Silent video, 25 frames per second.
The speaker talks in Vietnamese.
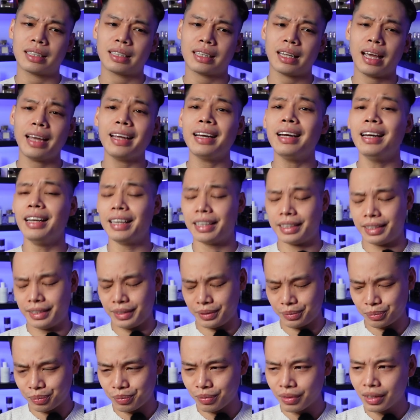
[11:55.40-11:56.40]
thanh lịch
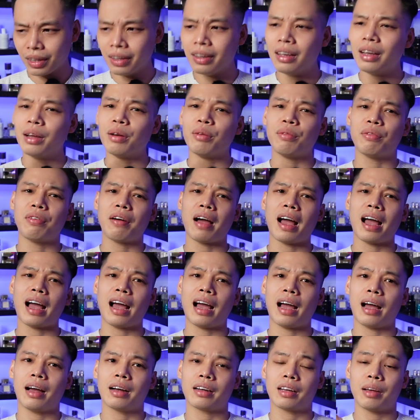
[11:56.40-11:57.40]

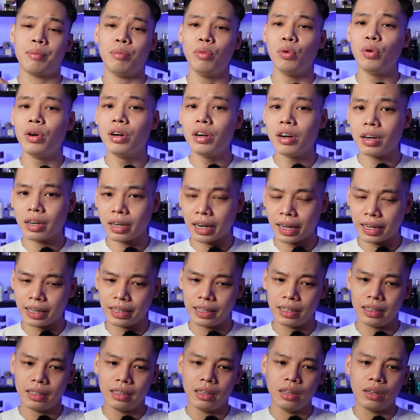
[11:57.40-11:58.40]
và cái mùi hương này
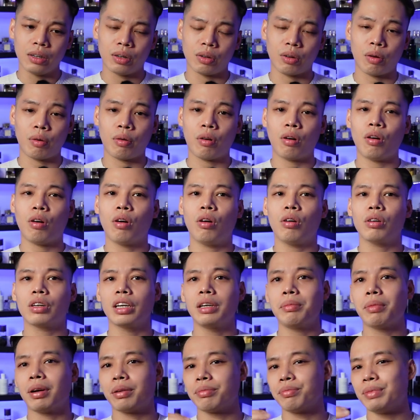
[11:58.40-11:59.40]
ấy, nó
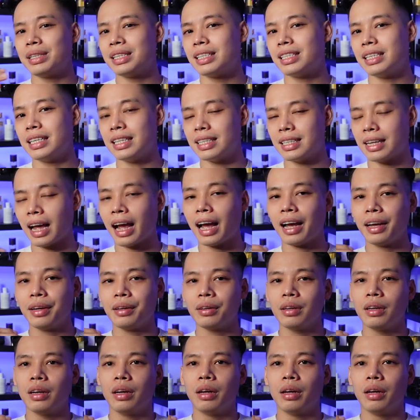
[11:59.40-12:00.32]
khi mà mình xịt ra ấy,